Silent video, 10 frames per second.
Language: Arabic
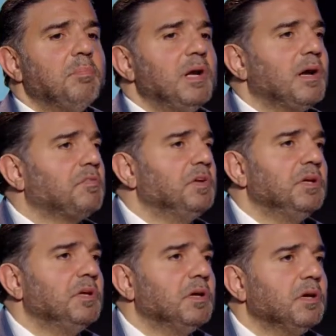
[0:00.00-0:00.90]
بقول لك
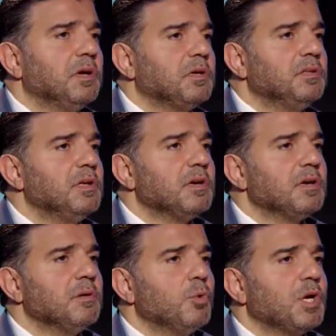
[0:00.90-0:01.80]
في
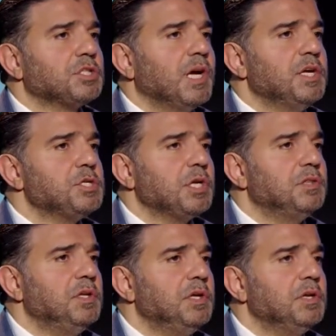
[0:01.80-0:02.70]
كتير مرشحين
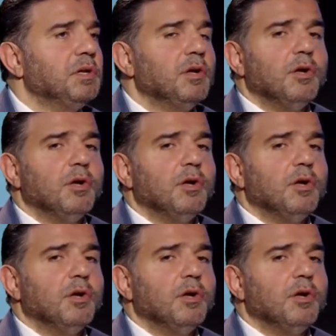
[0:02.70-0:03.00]
جديين